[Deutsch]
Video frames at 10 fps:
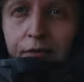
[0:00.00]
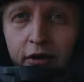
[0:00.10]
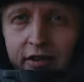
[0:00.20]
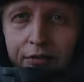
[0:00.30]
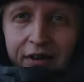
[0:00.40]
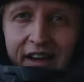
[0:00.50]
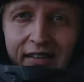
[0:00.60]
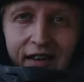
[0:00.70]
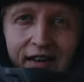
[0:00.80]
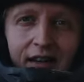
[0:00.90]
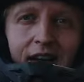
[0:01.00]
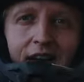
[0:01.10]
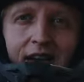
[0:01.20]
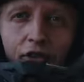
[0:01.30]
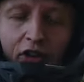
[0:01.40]
Wurzelfeld sind,
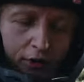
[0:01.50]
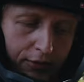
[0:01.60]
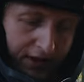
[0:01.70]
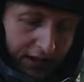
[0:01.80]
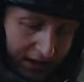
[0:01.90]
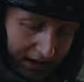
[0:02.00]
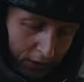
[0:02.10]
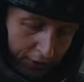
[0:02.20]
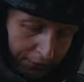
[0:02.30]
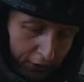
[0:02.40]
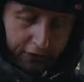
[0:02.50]
dann schauen wir genau vor